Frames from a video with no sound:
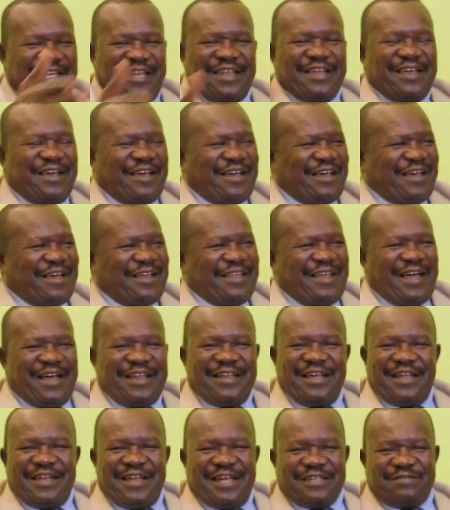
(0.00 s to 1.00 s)
تلقى
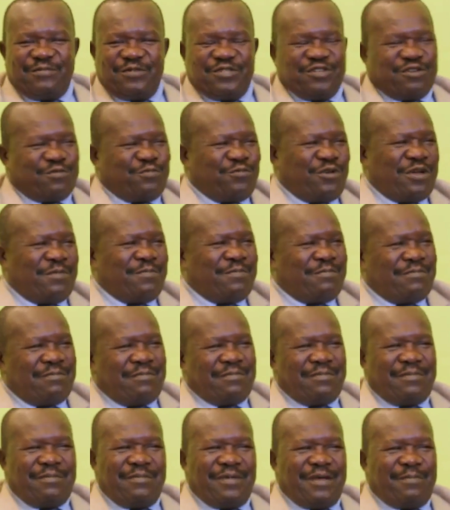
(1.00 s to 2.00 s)
يعني الناس بيشرب مويه
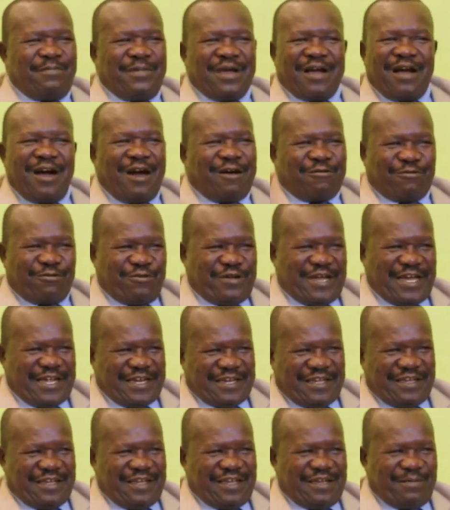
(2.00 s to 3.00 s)
بكارو
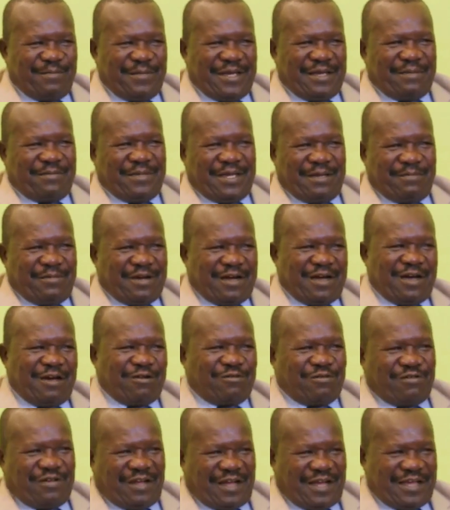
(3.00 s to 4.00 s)
يعني
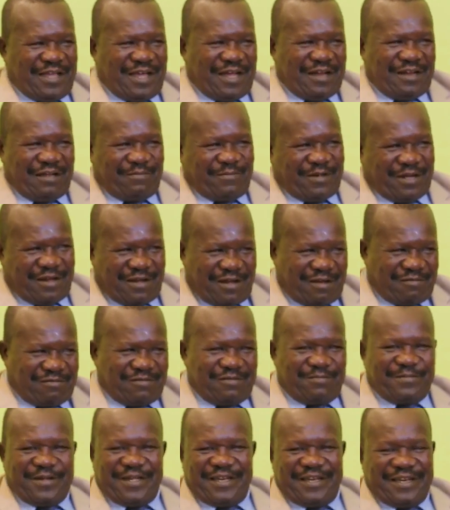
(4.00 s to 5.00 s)
بكارو يعني
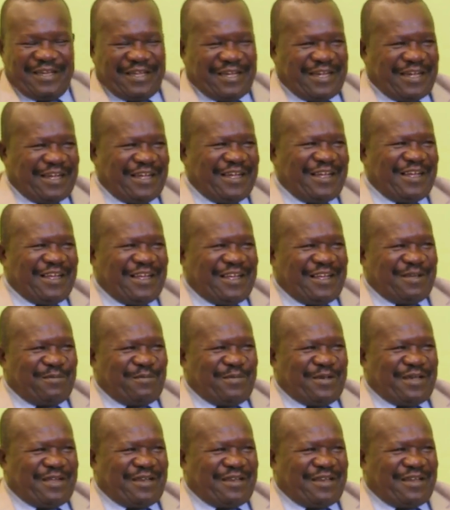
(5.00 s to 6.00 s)
بكارو بال
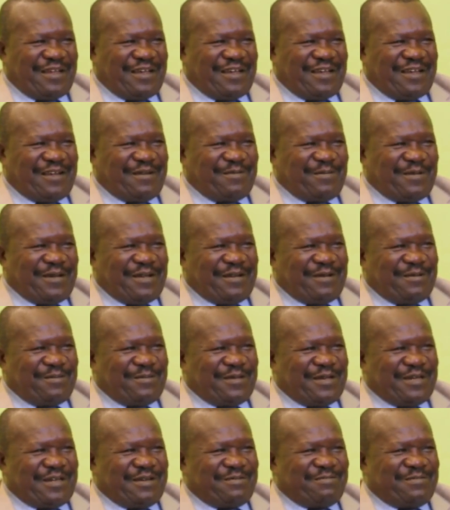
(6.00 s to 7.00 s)
بال
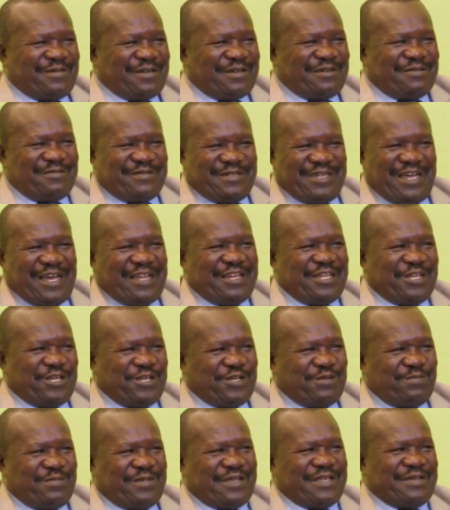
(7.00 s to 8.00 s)
يعني
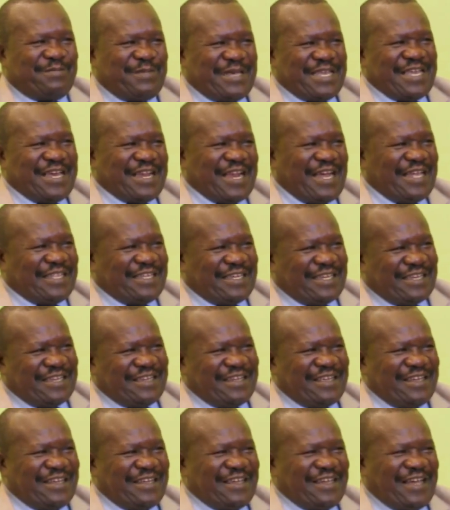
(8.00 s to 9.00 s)
بجرادل
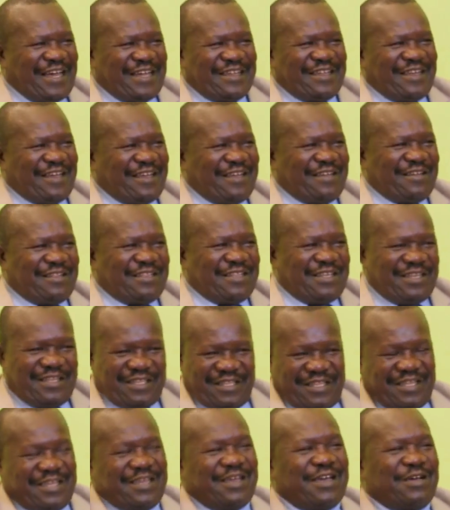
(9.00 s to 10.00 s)
يعني دي,
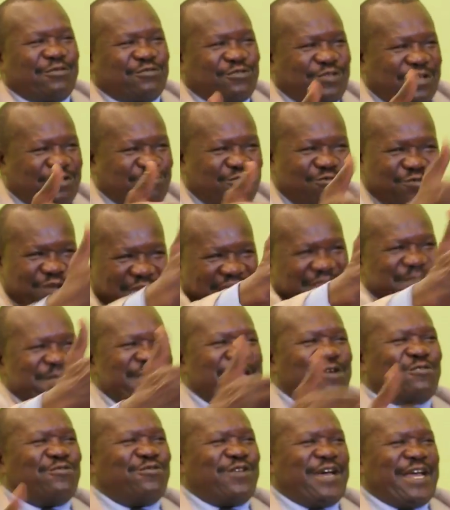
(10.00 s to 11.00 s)
دي سوق
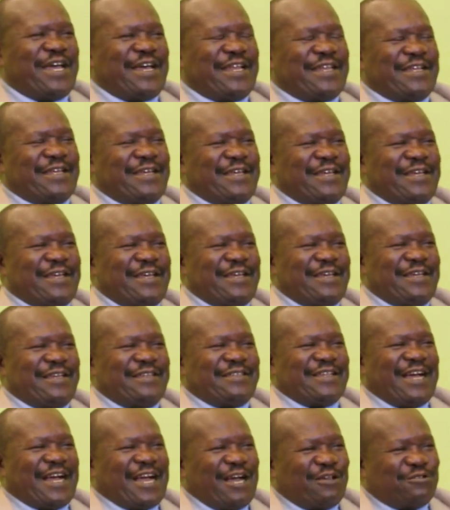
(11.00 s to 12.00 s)
ليبيا هنا يعني
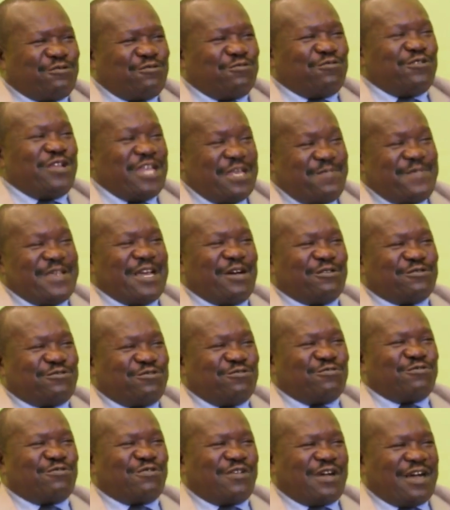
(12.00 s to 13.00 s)
اذا كان سوق ليبيا
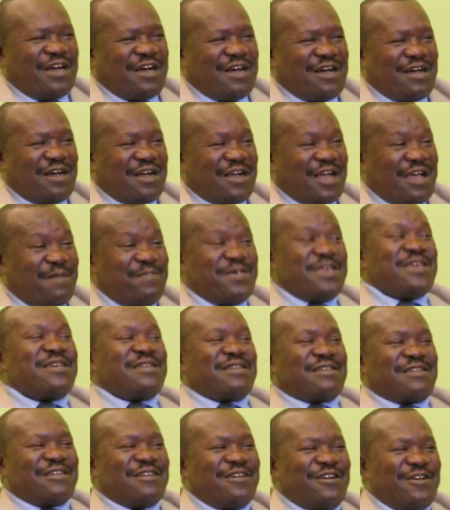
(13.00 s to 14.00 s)
وسوق كبير